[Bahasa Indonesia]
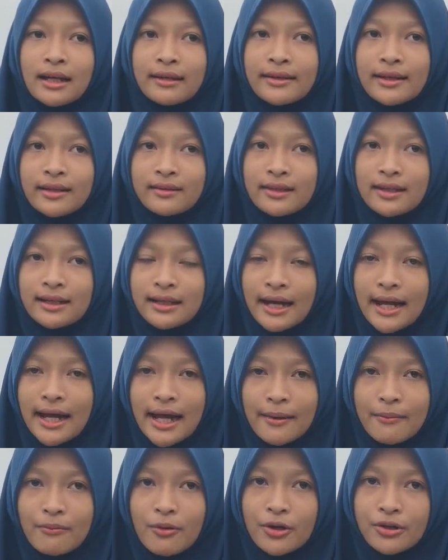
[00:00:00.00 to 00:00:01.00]
di
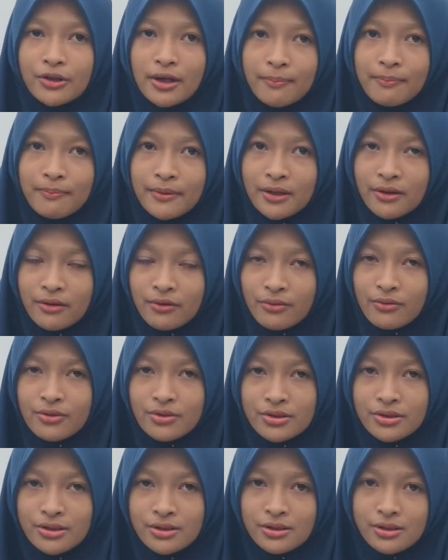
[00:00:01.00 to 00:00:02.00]
tengah hebohnya
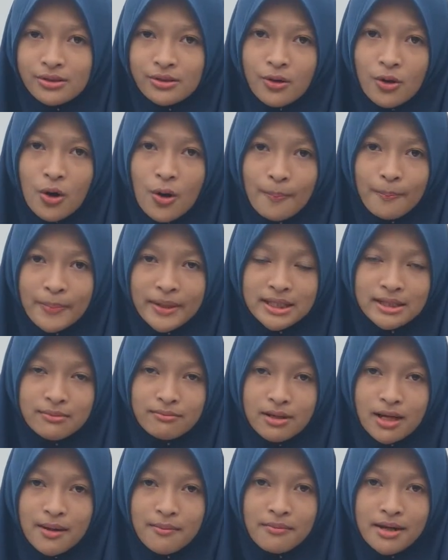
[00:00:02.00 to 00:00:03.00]
virus
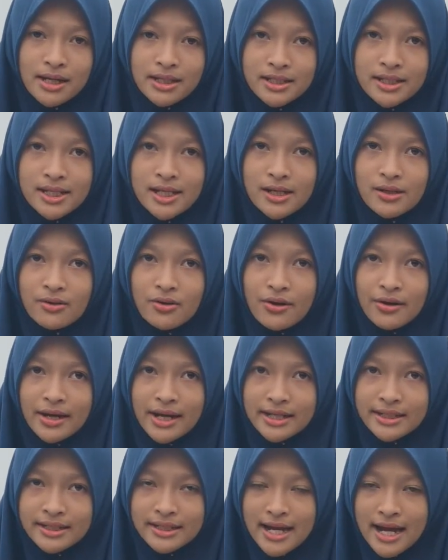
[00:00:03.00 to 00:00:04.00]
COVID-19 di
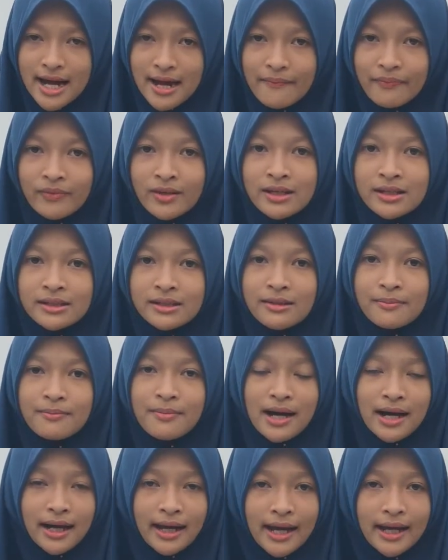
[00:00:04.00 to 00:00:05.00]
Indonesia,
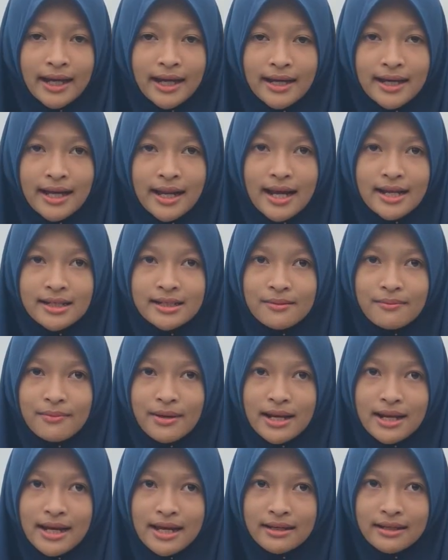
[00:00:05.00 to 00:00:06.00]
sebagai generasi
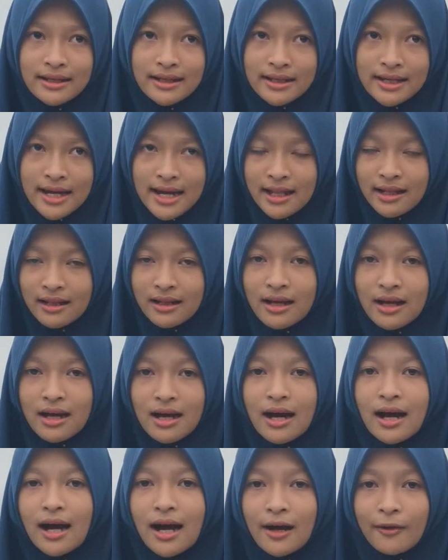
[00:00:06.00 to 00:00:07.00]
milenial
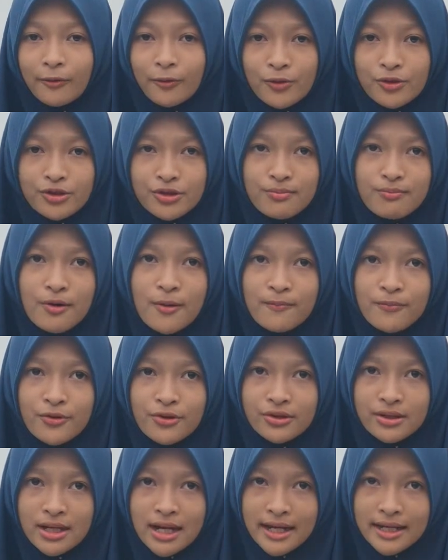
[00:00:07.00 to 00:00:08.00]
harus
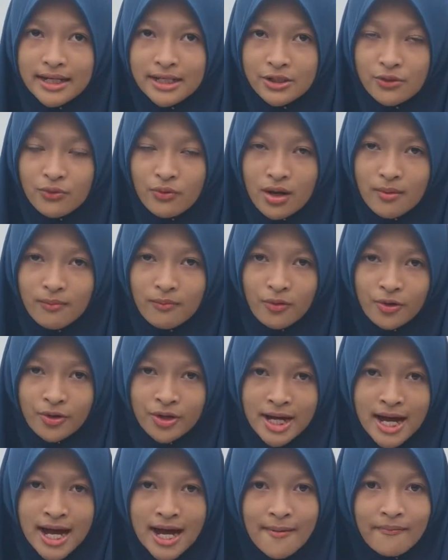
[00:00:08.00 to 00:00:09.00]
mempunyai jiwa
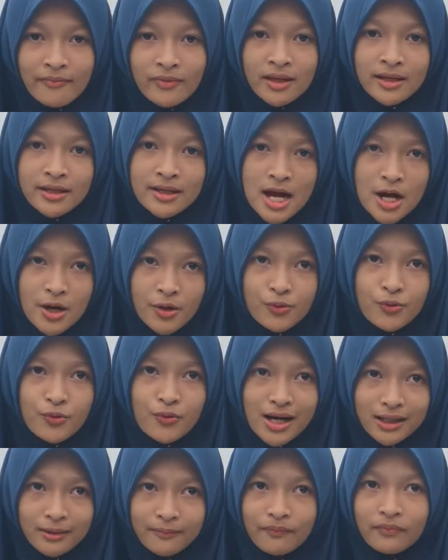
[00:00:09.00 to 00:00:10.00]
muda yang
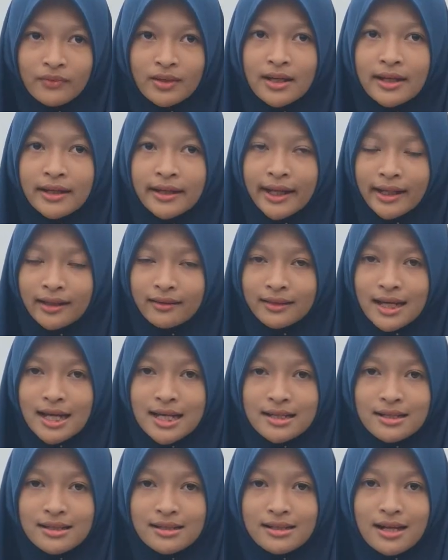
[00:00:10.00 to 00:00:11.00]
kuat.
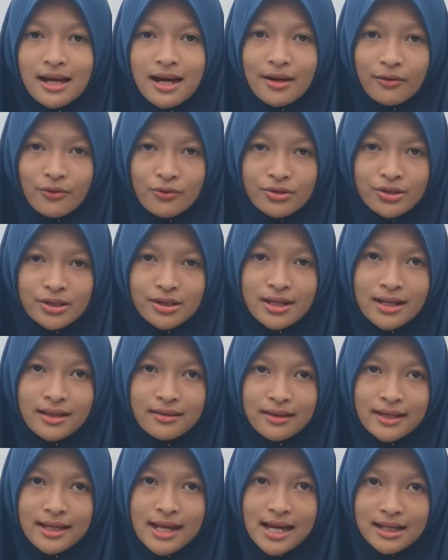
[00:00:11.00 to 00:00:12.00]
Kita harus
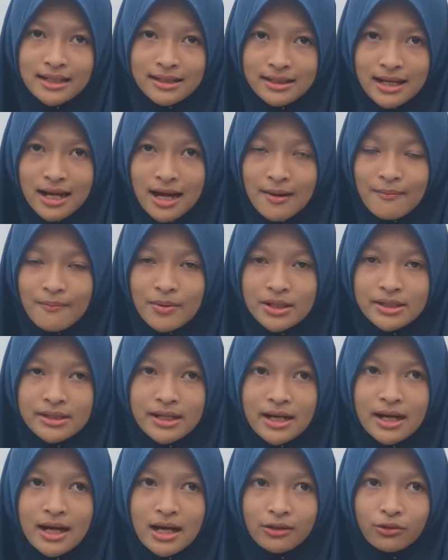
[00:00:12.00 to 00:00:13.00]
senantiasa
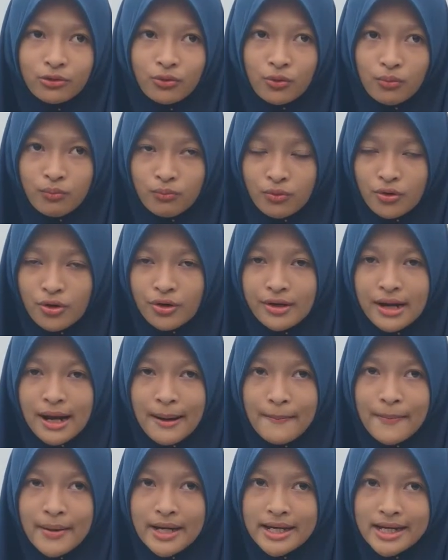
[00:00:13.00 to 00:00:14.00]
menjaga tubuh
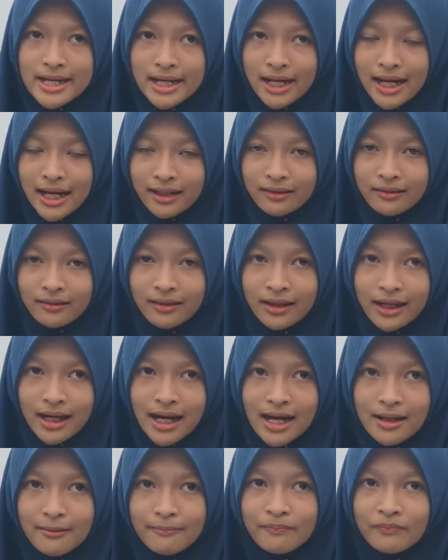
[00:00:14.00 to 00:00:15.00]
dan
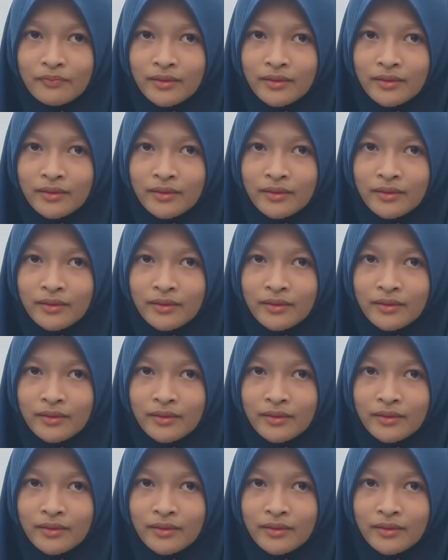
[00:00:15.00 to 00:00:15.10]
meningkatkan